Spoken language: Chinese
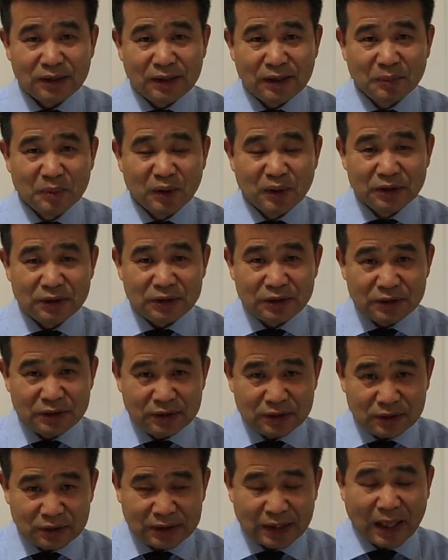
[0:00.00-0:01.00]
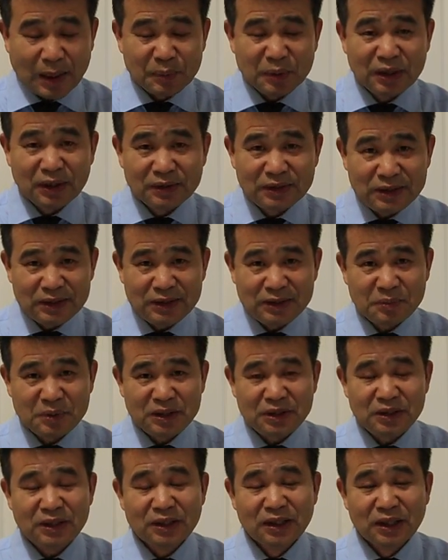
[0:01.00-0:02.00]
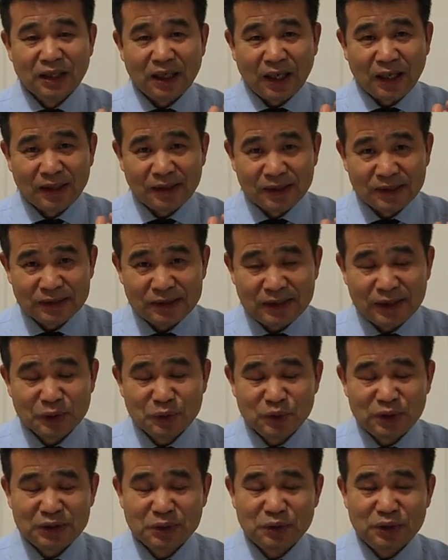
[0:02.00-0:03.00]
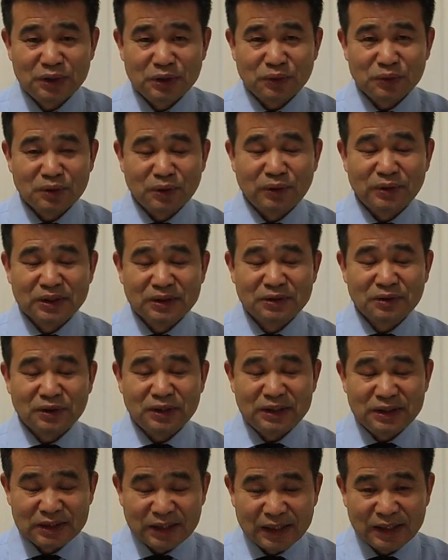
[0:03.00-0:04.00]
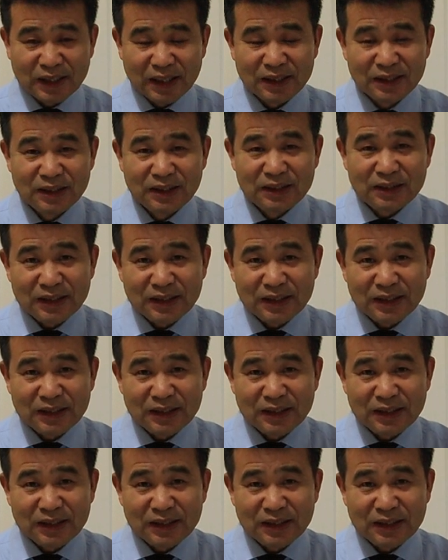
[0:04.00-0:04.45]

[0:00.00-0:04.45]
那么你赶不上第一批啊，和耶稣基督一同做王做一千年，